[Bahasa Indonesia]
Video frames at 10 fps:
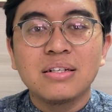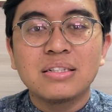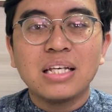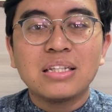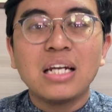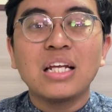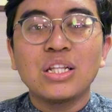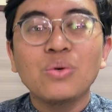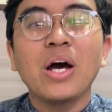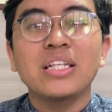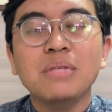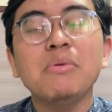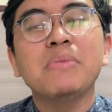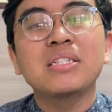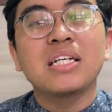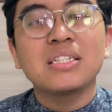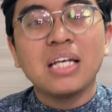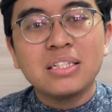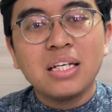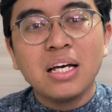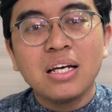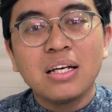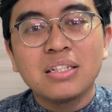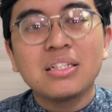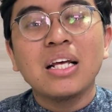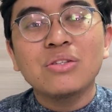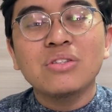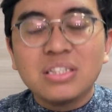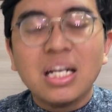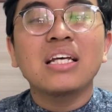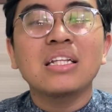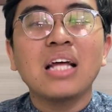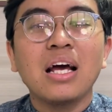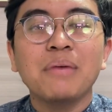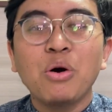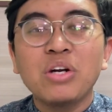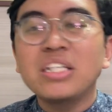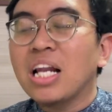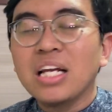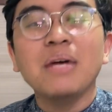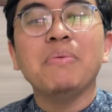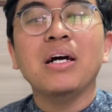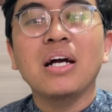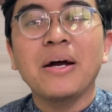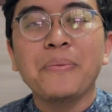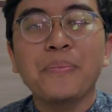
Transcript: Setan itu hanya membisiki saja. Setelah itu terserah kita mau dijalani apa enggak.